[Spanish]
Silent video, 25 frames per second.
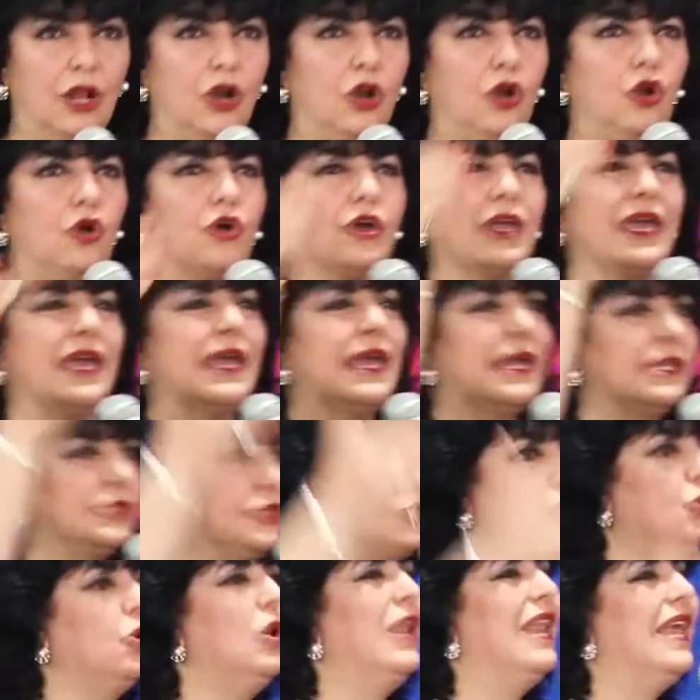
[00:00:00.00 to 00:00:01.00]
Lo que
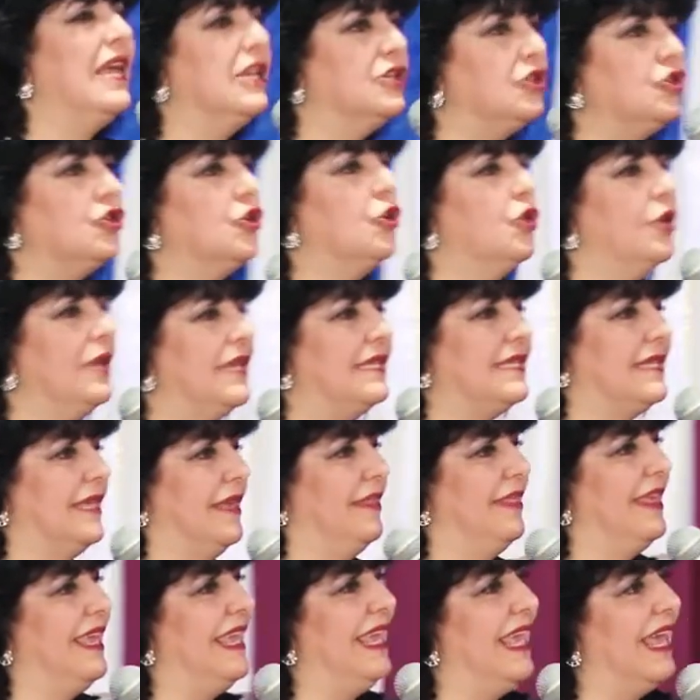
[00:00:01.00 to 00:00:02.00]
Jesús leyó
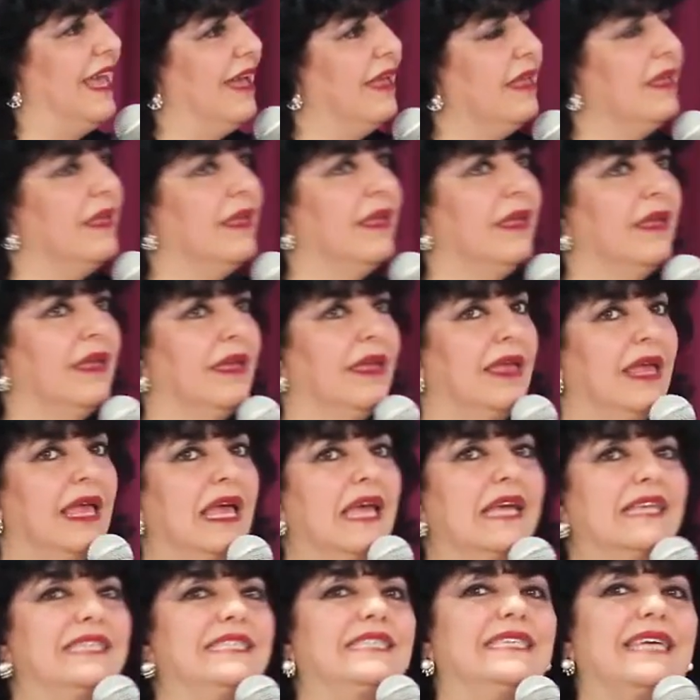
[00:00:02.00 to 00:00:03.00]
ese día
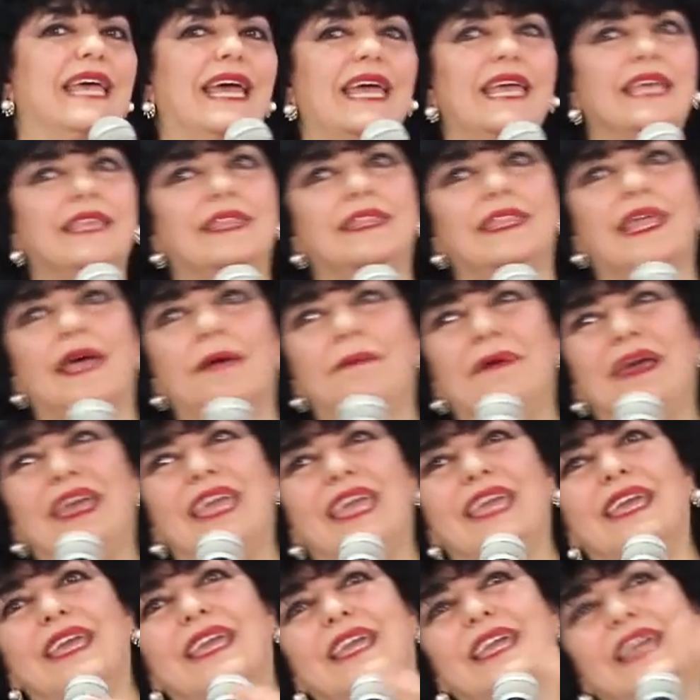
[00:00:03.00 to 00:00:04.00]
ya estaba
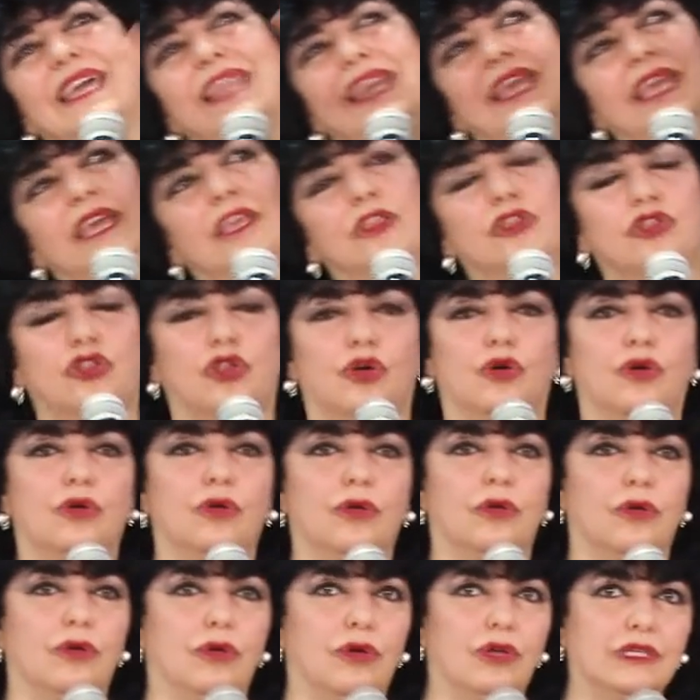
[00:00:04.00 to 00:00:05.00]

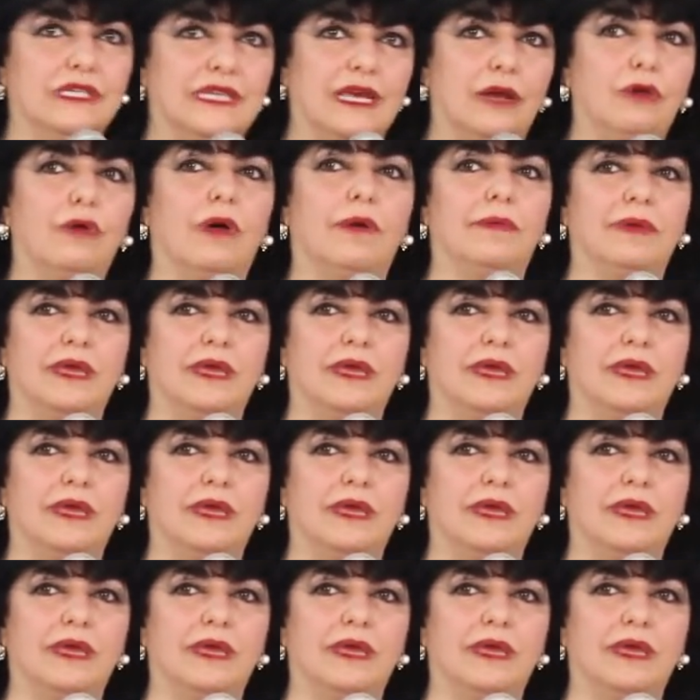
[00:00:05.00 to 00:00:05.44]
escrito, ya lo